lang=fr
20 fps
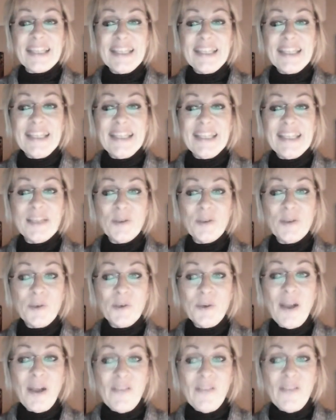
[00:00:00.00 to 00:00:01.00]
et
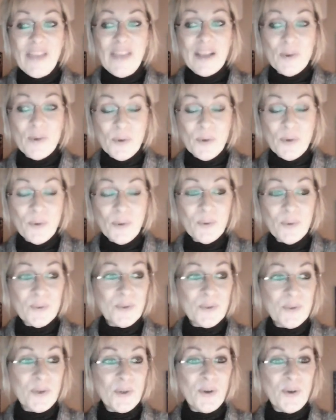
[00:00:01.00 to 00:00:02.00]
que avec le
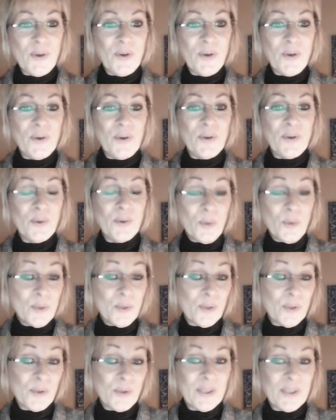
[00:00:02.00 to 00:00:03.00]
compte euh,
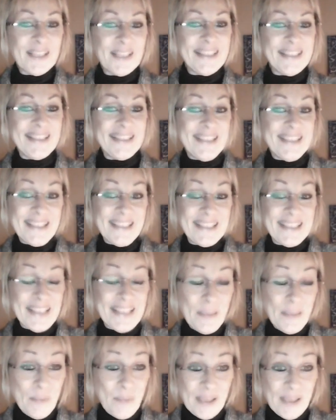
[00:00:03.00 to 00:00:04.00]
l'autre qui,
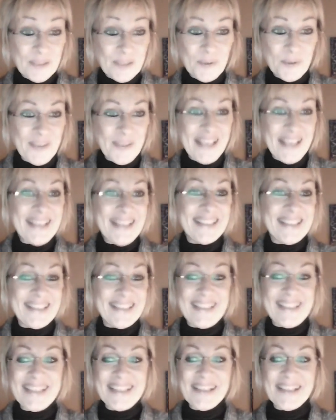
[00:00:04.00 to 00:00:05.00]
qui, est personnel,
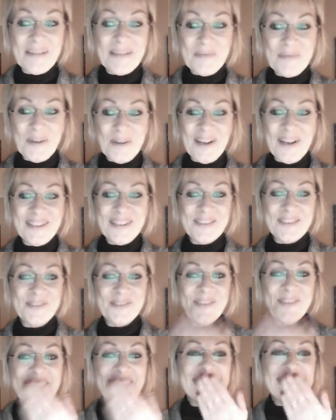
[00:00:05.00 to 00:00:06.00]
qui est à moi.
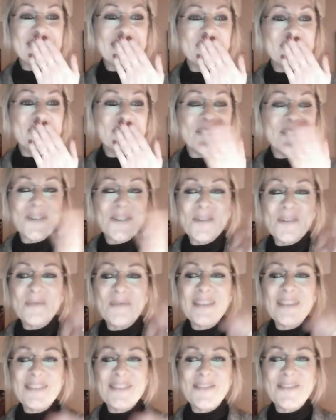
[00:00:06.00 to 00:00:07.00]
Je vous fais des gros
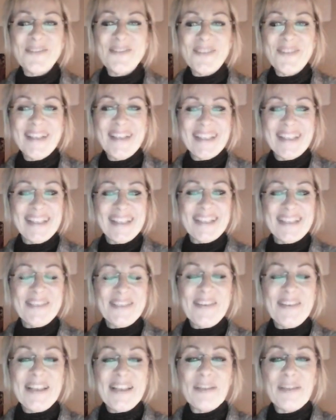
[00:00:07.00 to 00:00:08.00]
gros bisous.
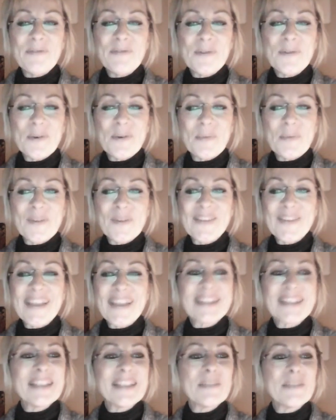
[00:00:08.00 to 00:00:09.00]
Je vais lire vos
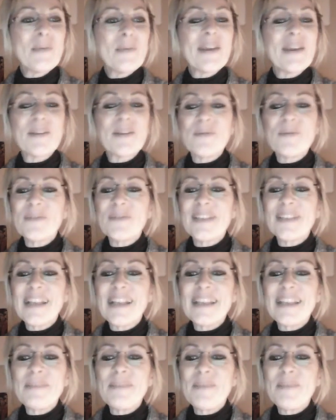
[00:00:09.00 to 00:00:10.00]
commentaires. J'espère que vous
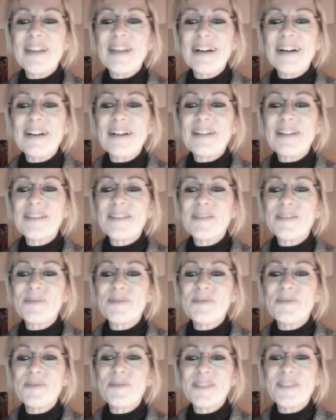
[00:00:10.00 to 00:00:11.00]
allez bien
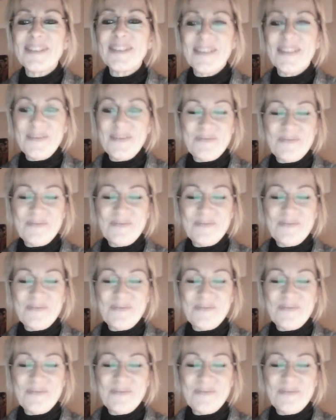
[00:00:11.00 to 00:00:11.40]
tous.